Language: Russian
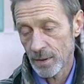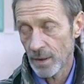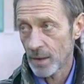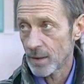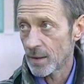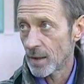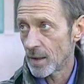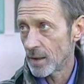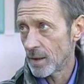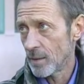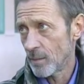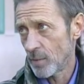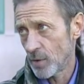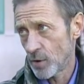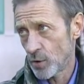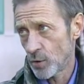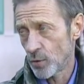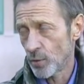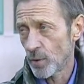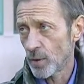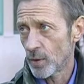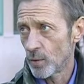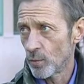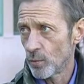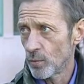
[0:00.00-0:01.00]
создадим
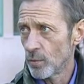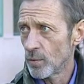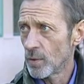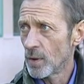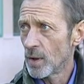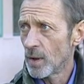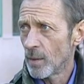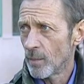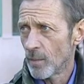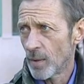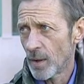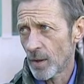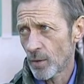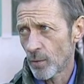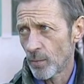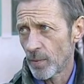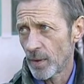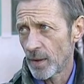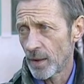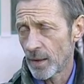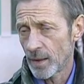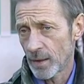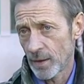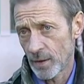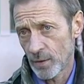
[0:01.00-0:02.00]
еще одну пару
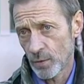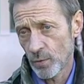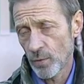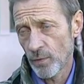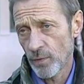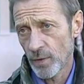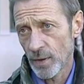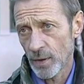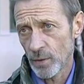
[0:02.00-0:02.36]
полярных сов,